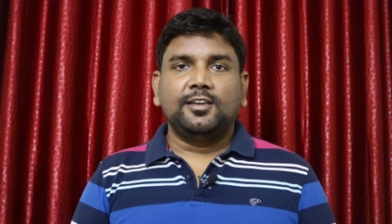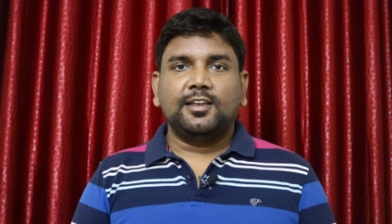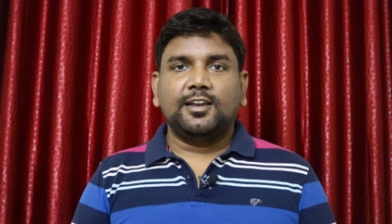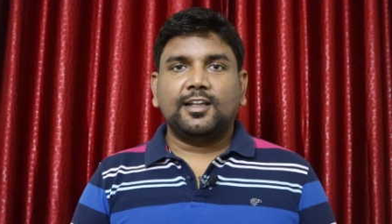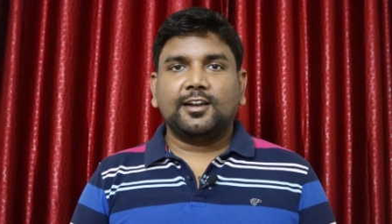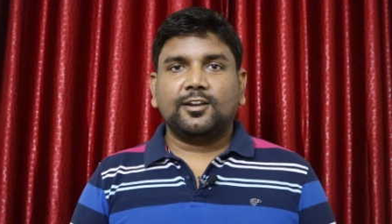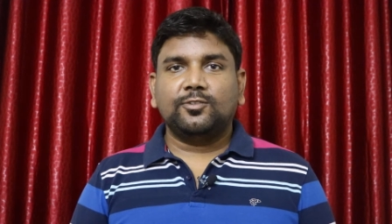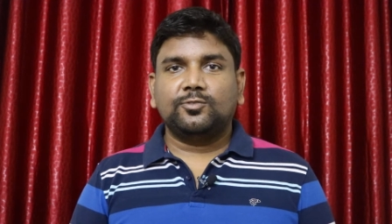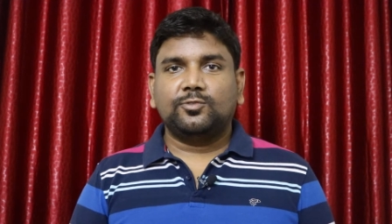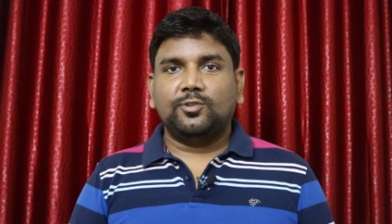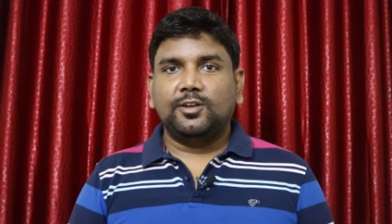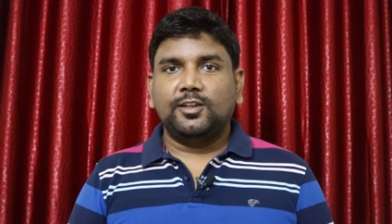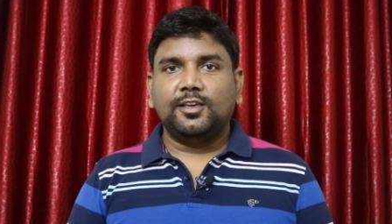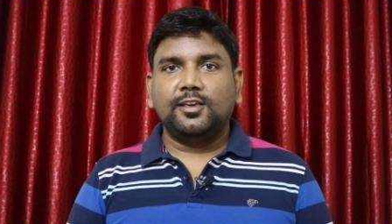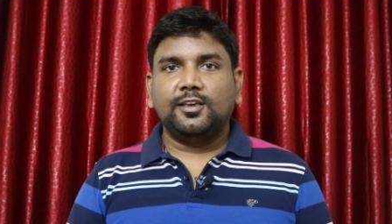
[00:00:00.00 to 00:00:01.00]
எல்லாருக்கும்
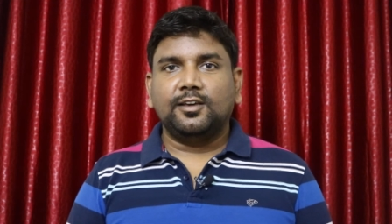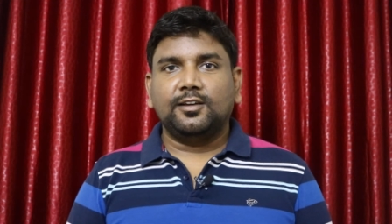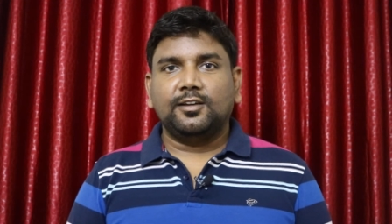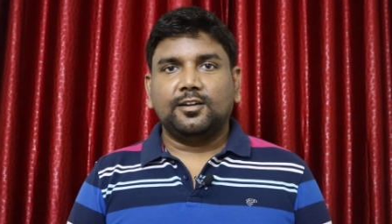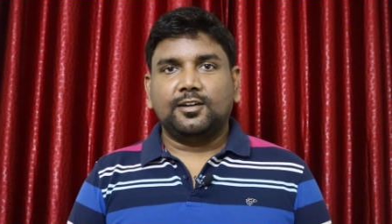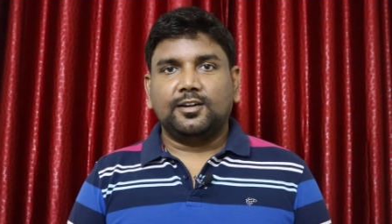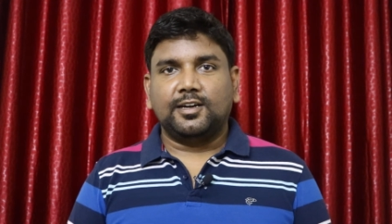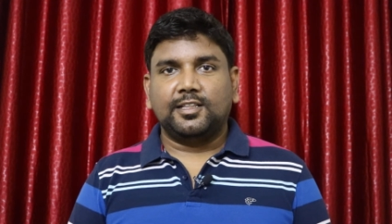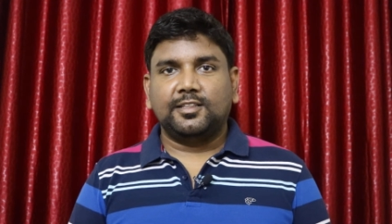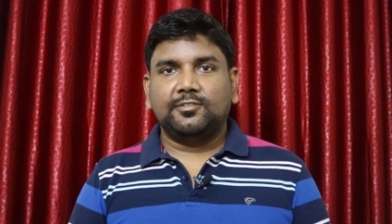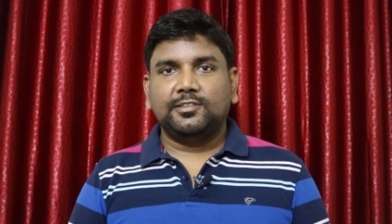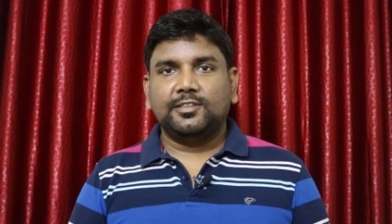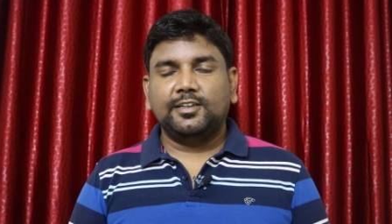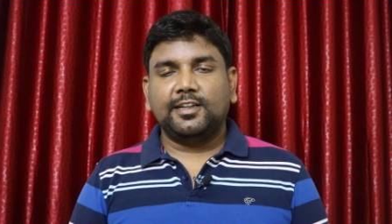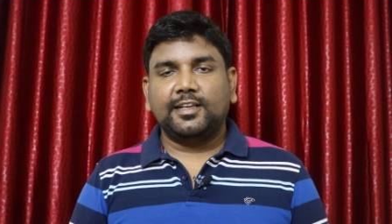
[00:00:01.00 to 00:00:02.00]
சொல்லி அதை
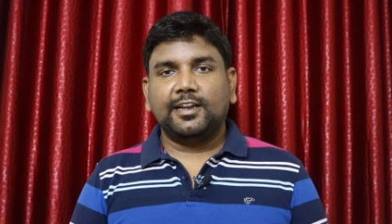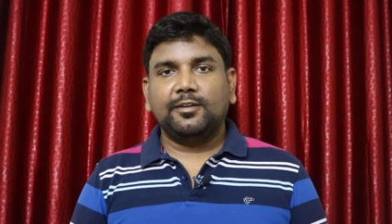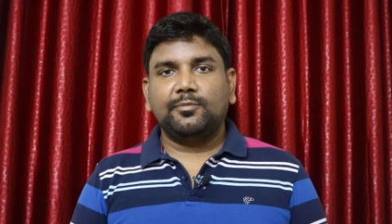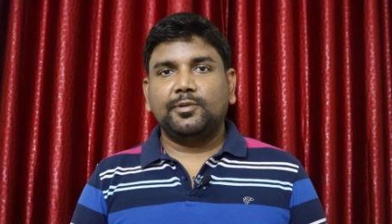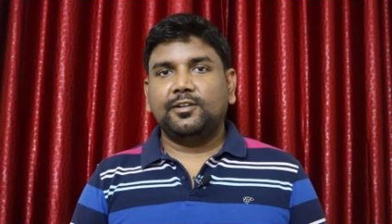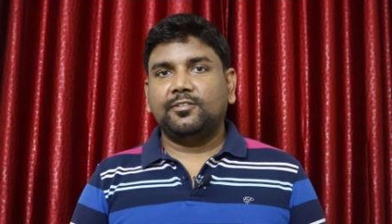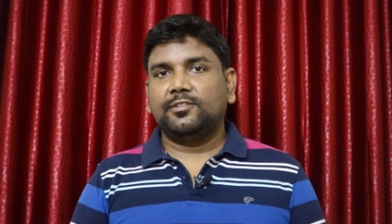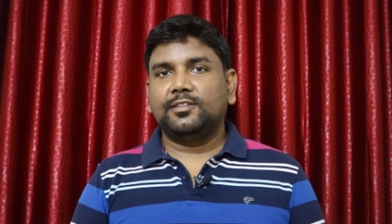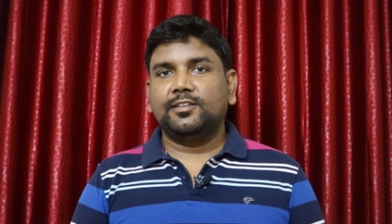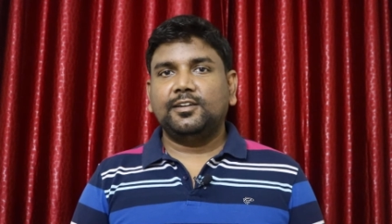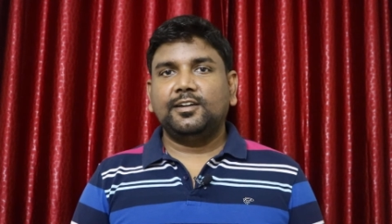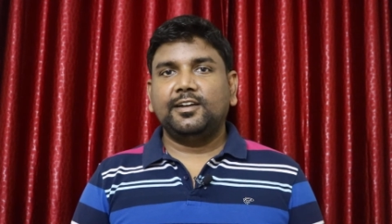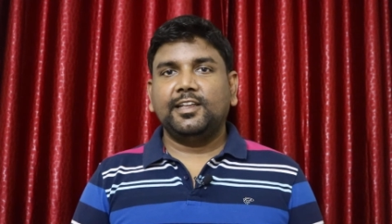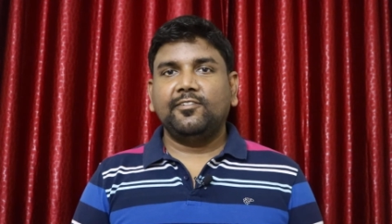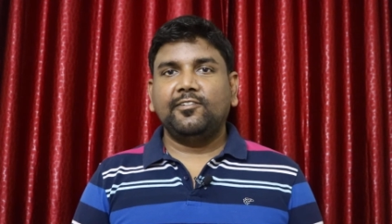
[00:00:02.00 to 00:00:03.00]
வந்து நிறைய பேர் வந்து
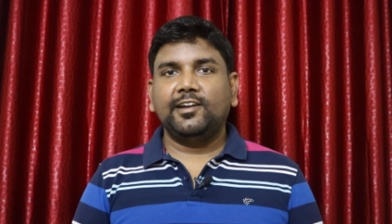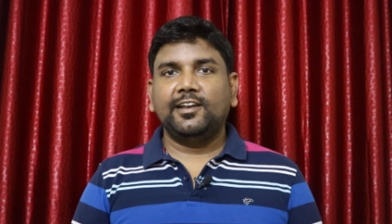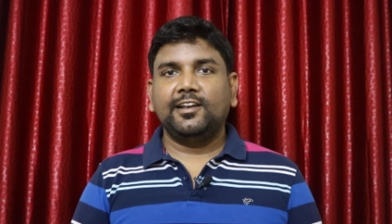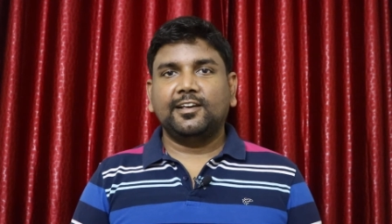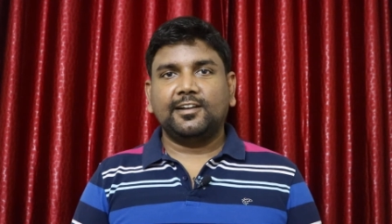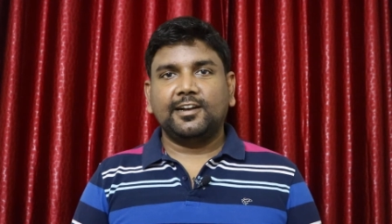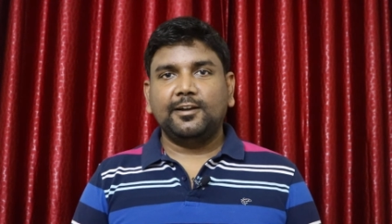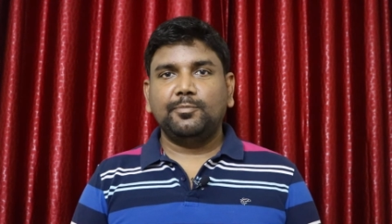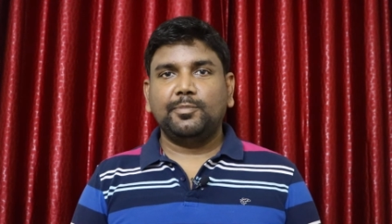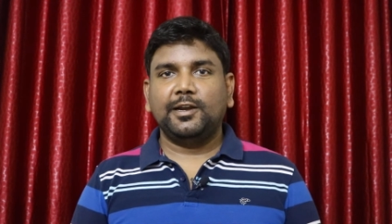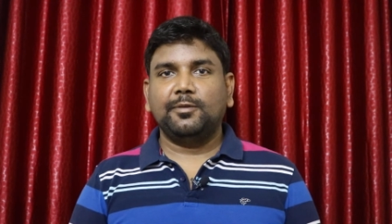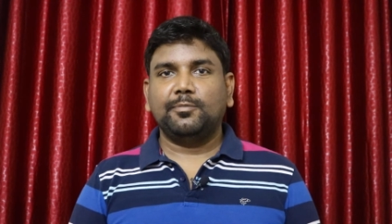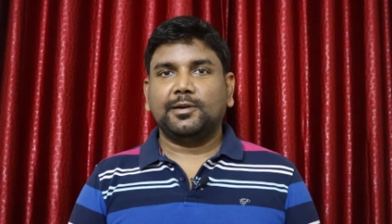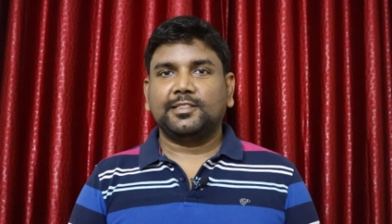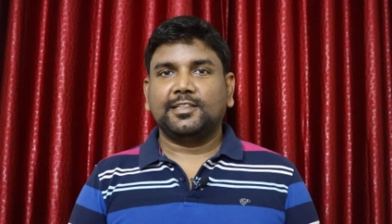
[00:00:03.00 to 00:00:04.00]
டிவிடியில் ரெண்ட்
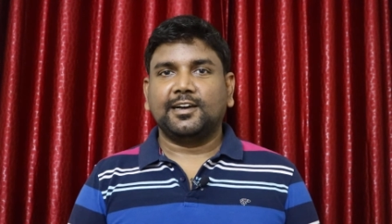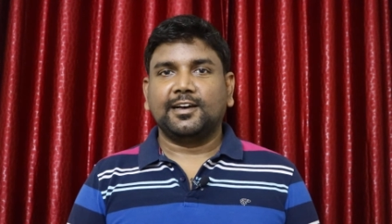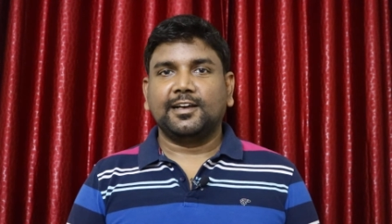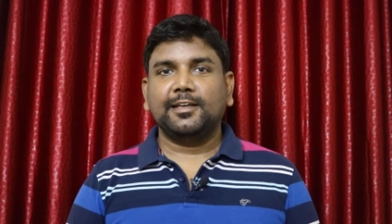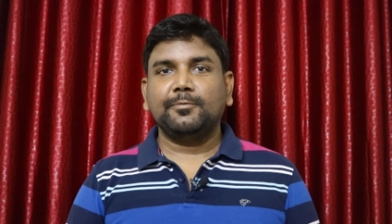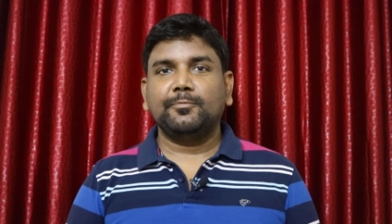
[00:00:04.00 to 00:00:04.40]
பண்ணி பார்த்தாங்க